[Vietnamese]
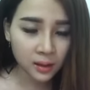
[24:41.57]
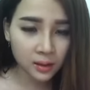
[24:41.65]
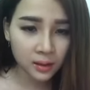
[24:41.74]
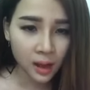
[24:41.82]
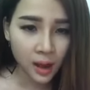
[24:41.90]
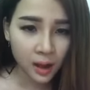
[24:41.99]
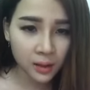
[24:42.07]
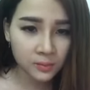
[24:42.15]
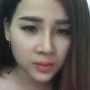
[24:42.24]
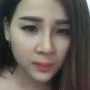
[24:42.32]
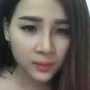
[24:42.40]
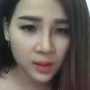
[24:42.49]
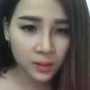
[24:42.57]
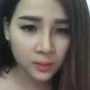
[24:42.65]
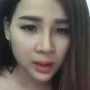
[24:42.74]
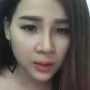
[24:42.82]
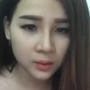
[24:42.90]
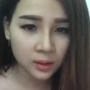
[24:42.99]
nó to không giống như lúc
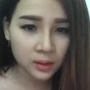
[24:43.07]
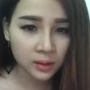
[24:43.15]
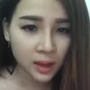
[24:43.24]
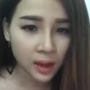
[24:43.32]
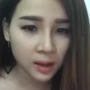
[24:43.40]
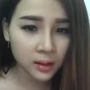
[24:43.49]
đầu, nó chỉ to